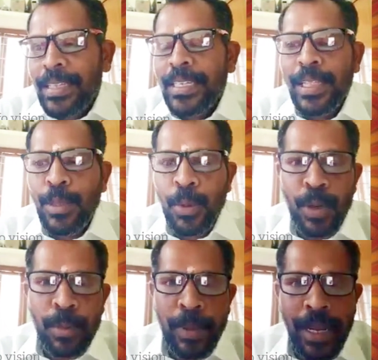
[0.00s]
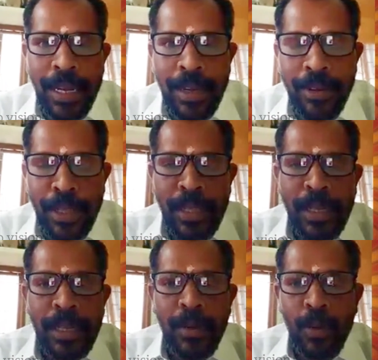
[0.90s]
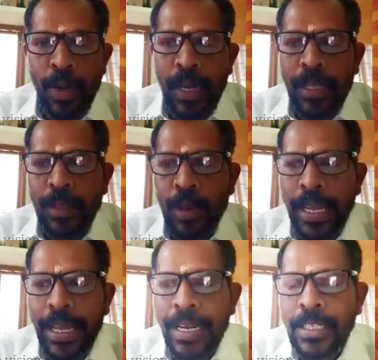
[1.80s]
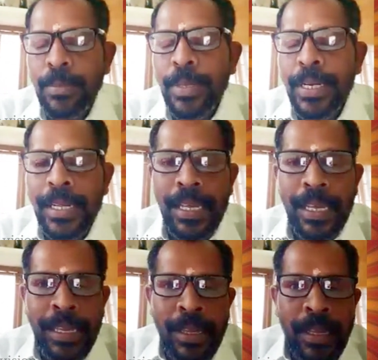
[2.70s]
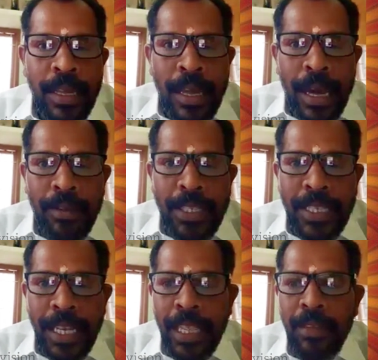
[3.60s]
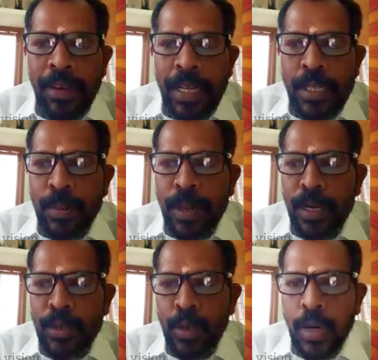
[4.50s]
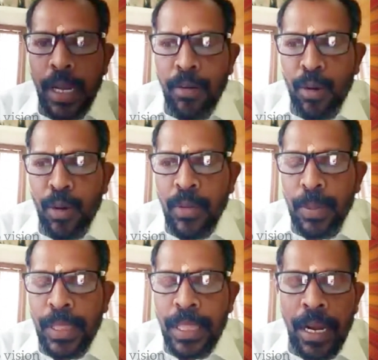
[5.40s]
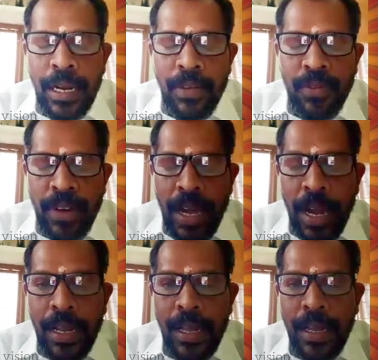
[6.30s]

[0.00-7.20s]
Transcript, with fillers: செத்து போன பயலுக்கு வந்து உள்ள தொலைக்காட்சி பெட்டி அவன் செய்தி வாசிப்பான்னு சொல்லி அவனுடைய பித்தலாட்ட ஃப்ராடை